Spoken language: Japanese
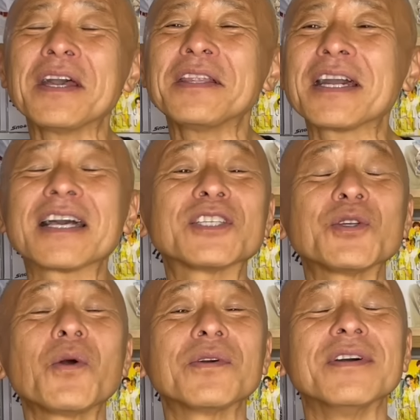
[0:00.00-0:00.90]
なんかす
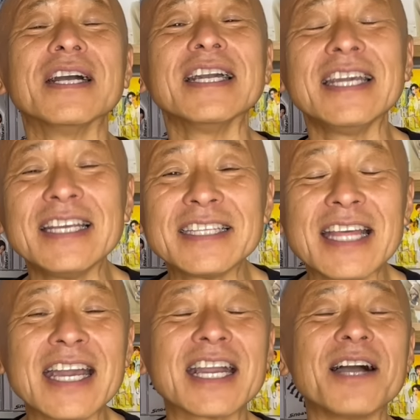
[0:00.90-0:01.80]
ごく一
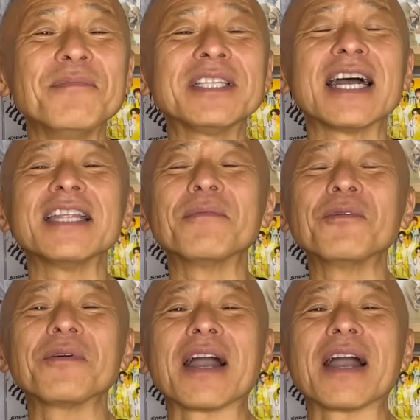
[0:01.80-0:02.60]
体感みたいなもの